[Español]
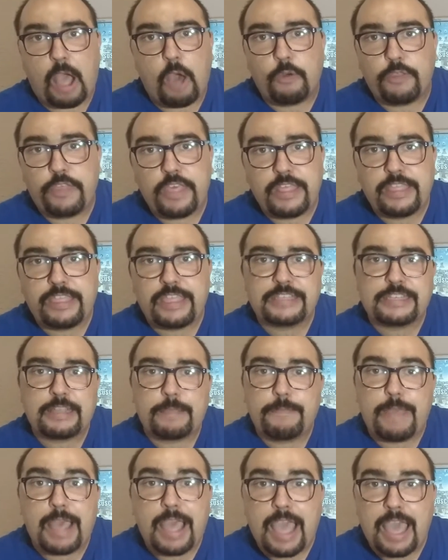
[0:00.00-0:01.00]
audiencias
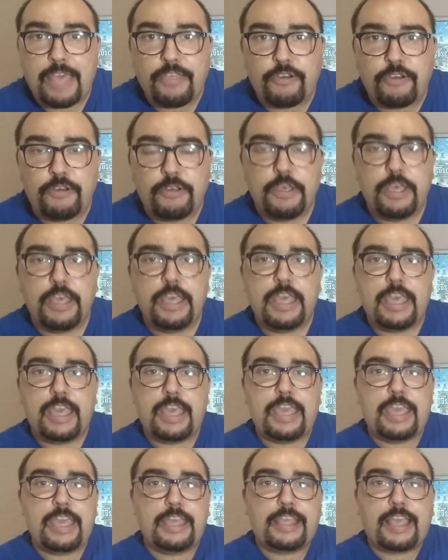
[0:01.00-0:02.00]
han bajado,
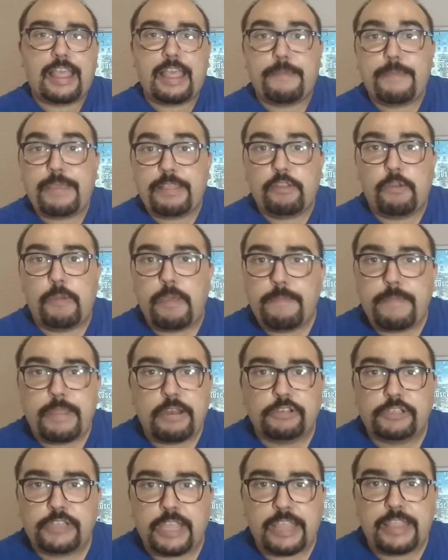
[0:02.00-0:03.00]
cada vez lo ven
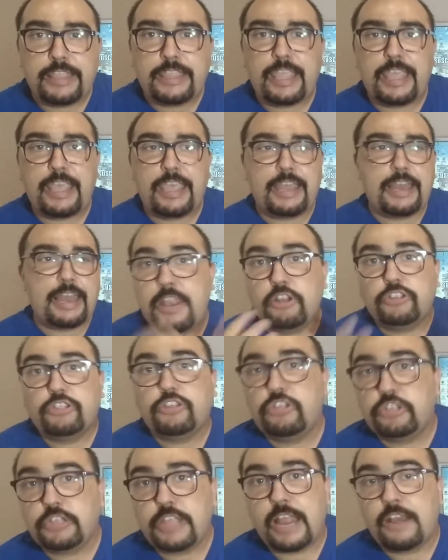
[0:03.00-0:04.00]
menos gente, y
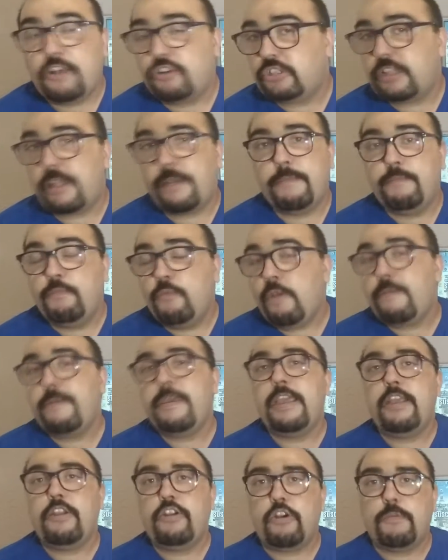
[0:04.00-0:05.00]
los Oscars no saben muy
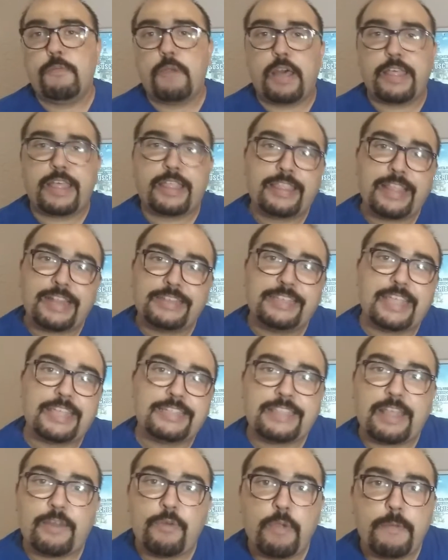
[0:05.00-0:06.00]
bien cómo adaptarse a
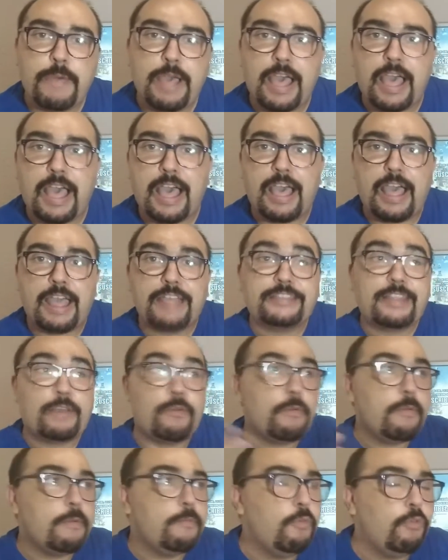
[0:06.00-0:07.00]
esta a este
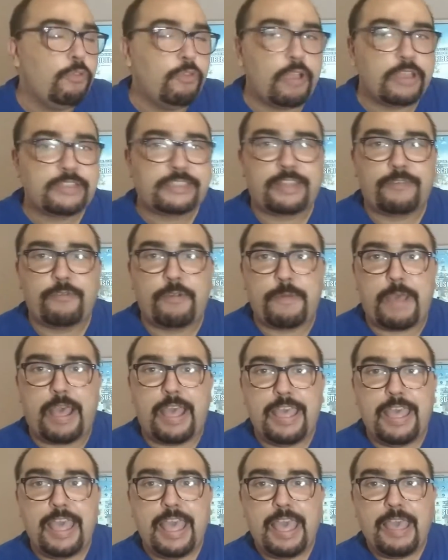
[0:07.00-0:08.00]
nuevo mundo, a esta
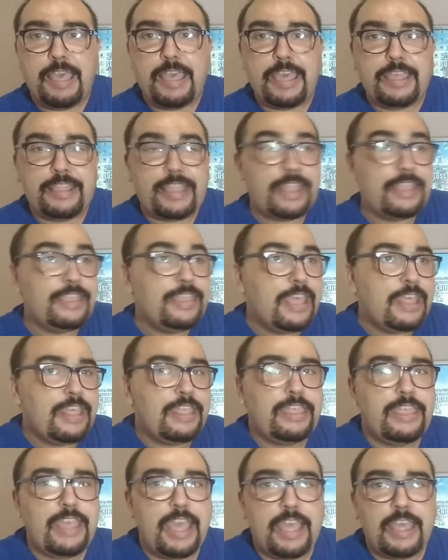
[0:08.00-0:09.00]
nueva eh,
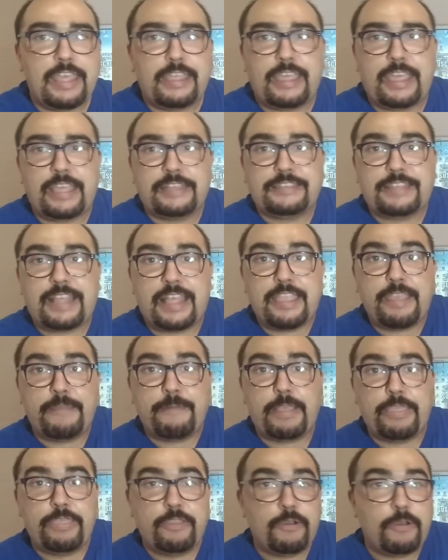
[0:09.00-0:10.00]
tendencia que está
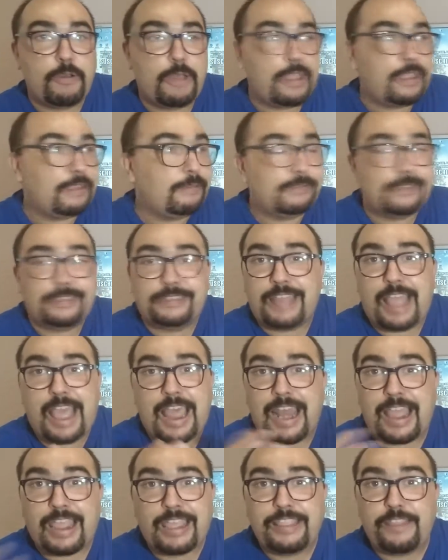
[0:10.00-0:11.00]
llevando eh,
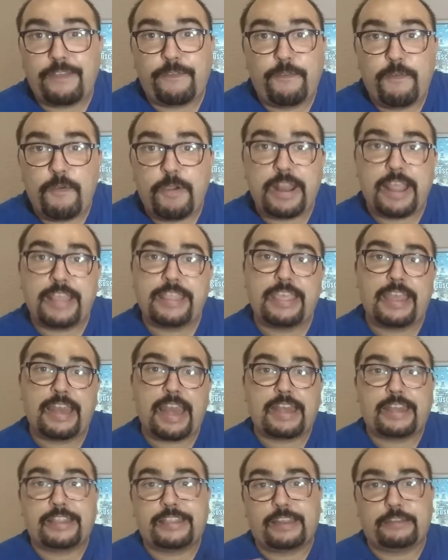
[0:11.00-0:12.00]
a la gente fuera de
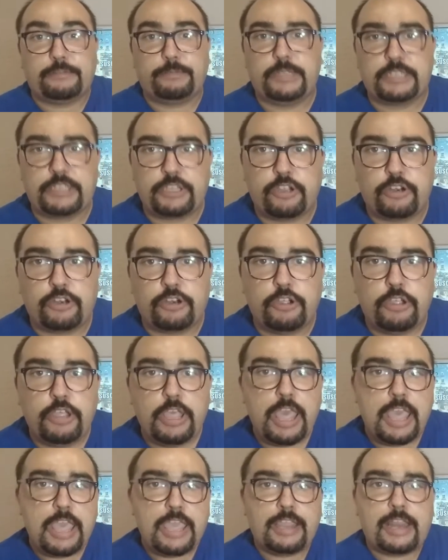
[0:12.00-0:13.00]
la retransmisión, ¿no?
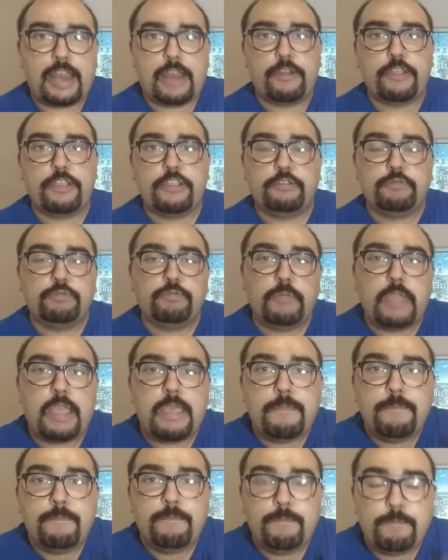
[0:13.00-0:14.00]
Y claro, ellos
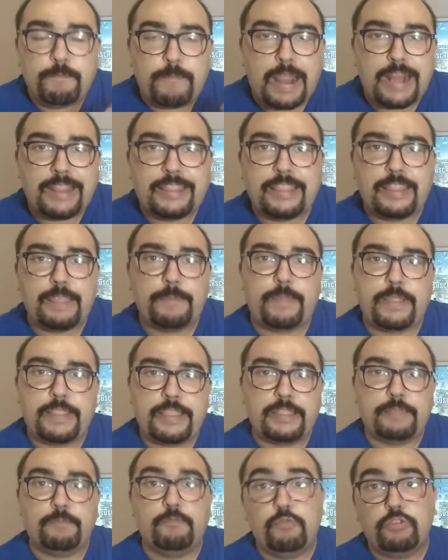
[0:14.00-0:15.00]
en parte
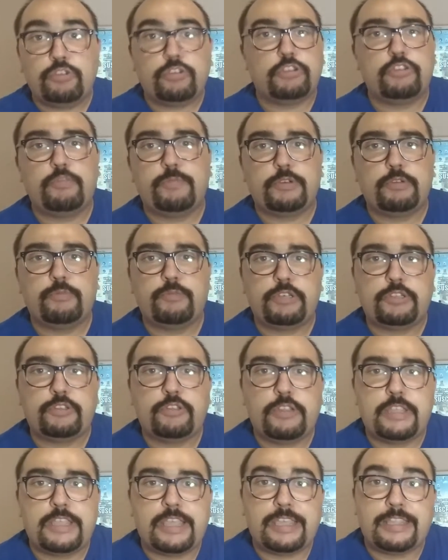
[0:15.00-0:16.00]
dependen mucho de su
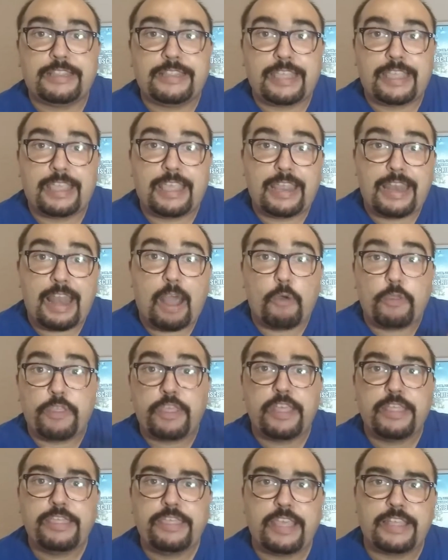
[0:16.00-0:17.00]
presupuesto de, la
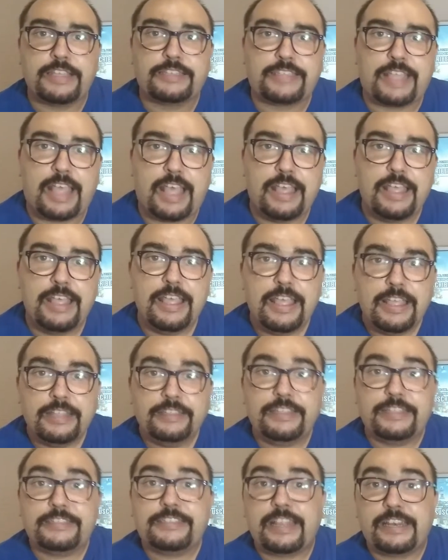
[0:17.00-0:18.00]
audiencia de esta,
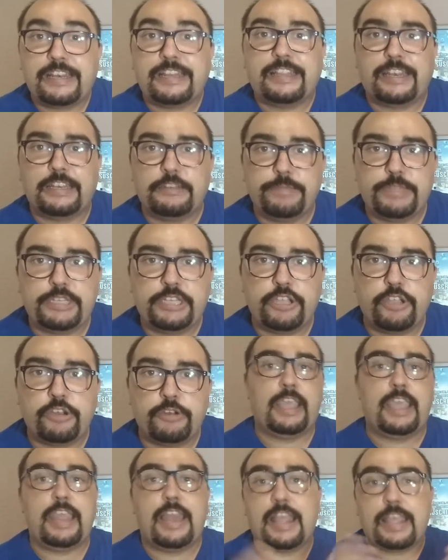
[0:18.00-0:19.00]
de esta
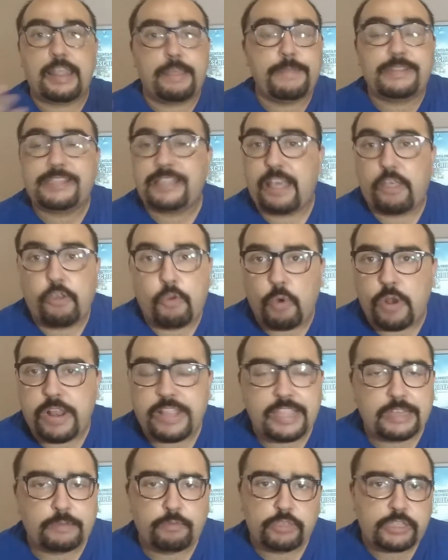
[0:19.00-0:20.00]
retransmisión. En la academia se ha dado
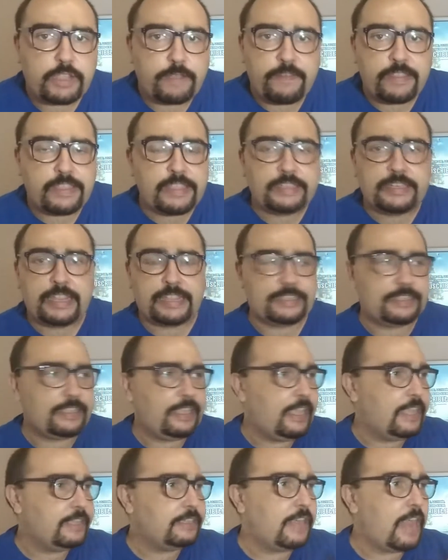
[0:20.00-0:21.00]
vueltas muchas veces que
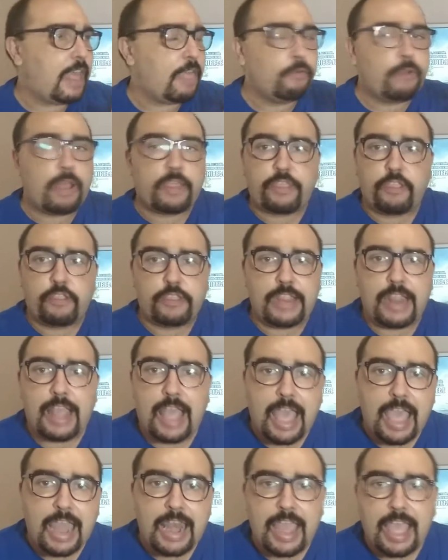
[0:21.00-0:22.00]
si es la duración de
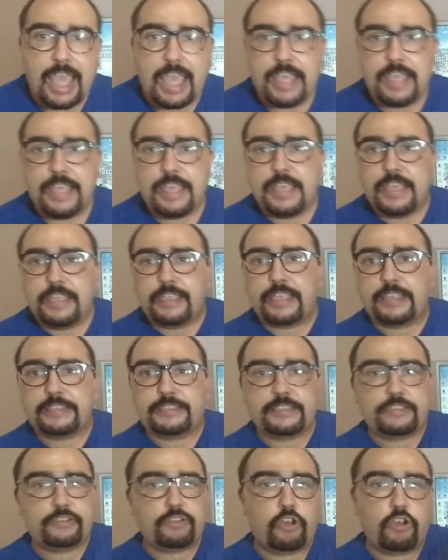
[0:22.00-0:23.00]
la gala, que
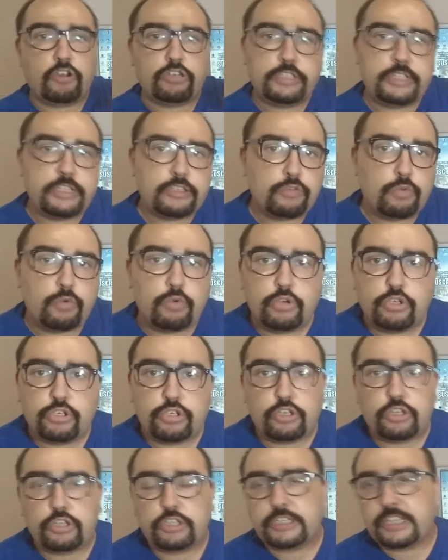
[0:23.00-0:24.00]
si son los
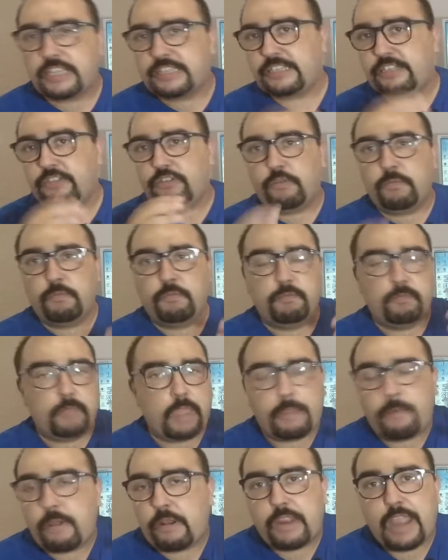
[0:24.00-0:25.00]
discursos, que si
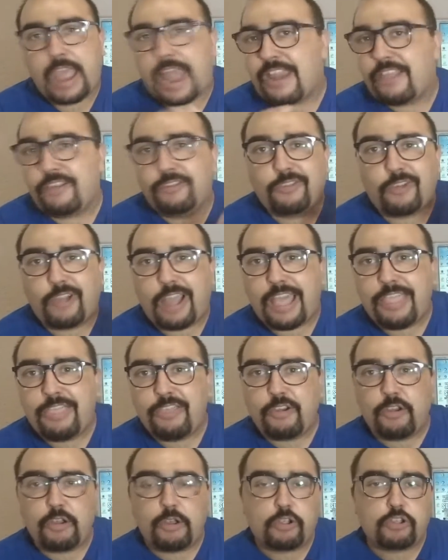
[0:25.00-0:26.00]
son... Y bueno, han ido
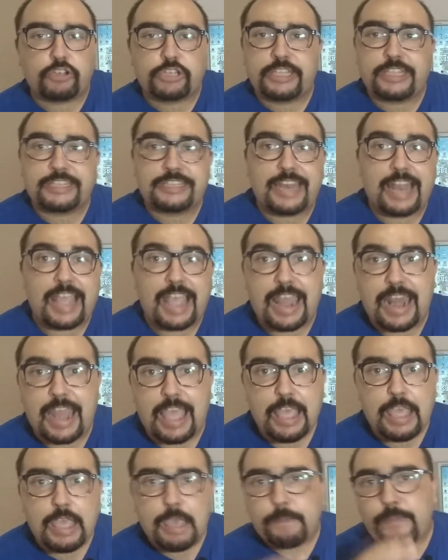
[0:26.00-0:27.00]
tocando cositas en la
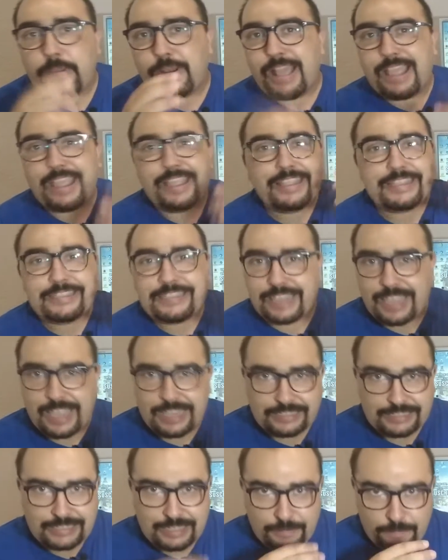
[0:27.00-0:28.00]
gala, pero la gente
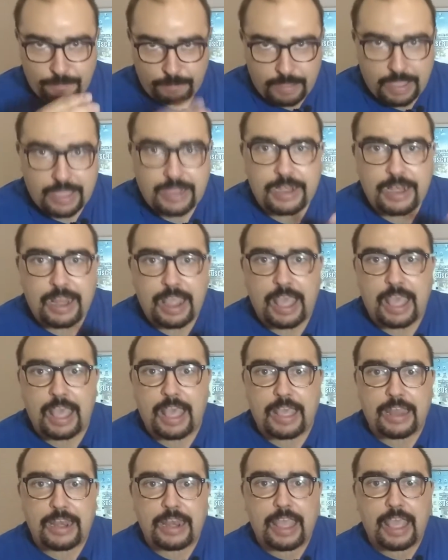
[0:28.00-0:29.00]
sigue sin ver
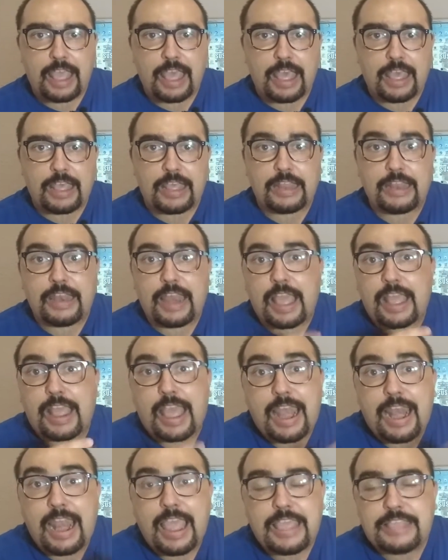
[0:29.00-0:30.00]
la, la
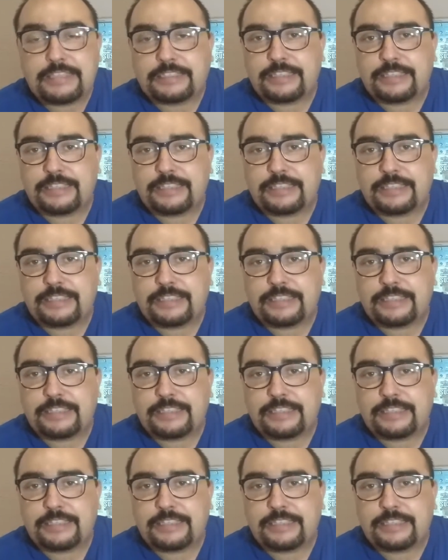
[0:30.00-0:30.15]
gala